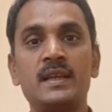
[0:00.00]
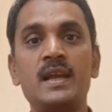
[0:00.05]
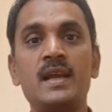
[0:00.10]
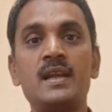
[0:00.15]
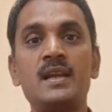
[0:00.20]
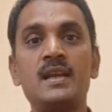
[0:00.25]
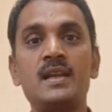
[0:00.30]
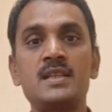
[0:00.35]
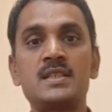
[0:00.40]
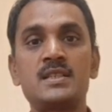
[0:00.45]

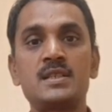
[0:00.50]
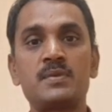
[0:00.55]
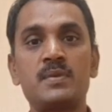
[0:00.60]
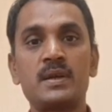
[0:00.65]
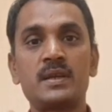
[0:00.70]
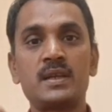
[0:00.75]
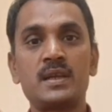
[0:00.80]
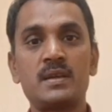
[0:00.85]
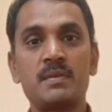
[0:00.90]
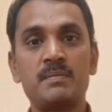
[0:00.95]
ஏழு லட்ச
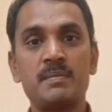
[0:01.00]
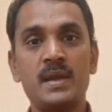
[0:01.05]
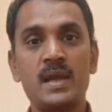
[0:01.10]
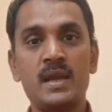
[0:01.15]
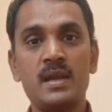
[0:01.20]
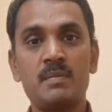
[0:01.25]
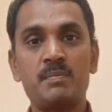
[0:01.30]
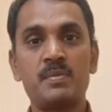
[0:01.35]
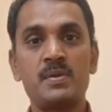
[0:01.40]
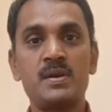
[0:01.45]
ரூபாய்க்கு
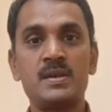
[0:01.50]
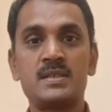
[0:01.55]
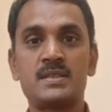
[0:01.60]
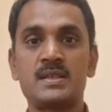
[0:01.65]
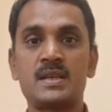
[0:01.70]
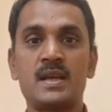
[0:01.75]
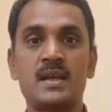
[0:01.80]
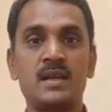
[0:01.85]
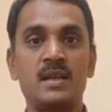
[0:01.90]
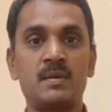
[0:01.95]
மேலே
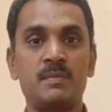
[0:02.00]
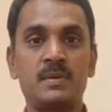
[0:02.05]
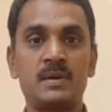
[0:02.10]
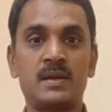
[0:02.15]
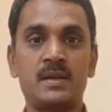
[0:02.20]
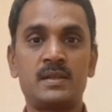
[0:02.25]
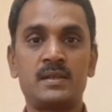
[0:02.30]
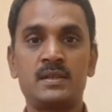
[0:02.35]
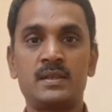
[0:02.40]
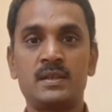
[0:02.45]
போயிடுச்சுன்னா என்ன
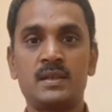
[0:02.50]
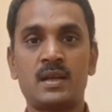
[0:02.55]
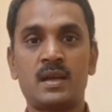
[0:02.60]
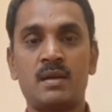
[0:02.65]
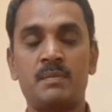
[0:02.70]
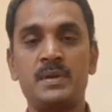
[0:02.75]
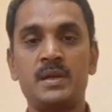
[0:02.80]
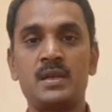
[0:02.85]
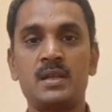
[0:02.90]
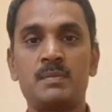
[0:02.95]
பண்ணுறது
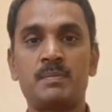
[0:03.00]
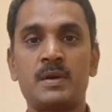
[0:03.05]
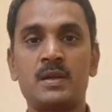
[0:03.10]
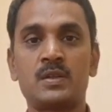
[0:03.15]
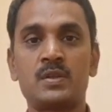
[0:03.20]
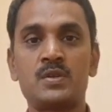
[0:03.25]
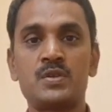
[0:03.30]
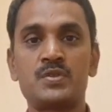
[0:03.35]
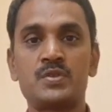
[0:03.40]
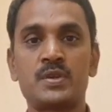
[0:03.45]
அப்படிங்கிறது
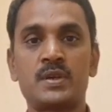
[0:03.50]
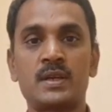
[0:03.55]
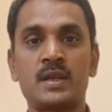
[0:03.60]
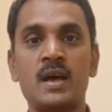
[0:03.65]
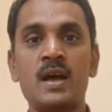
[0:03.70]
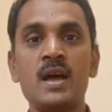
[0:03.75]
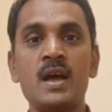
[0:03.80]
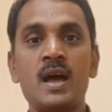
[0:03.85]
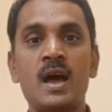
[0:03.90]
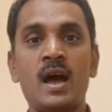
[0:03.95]
பார்த்தோம்னு
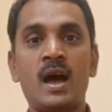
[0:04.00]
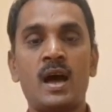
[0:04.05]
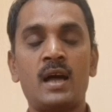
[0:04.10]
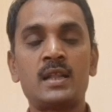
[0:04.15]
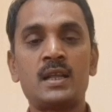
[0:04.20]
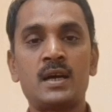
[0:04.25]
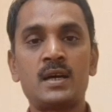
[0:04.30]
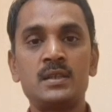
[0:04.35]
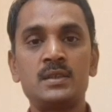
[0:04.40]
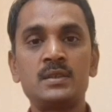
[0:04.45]
சொல்லலாம்
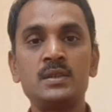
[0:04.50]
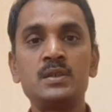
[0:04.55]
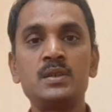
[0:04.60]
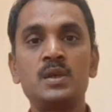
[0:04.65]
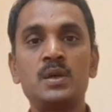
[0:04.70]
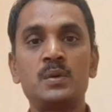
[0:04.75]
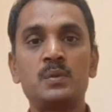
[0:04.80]
அதாவது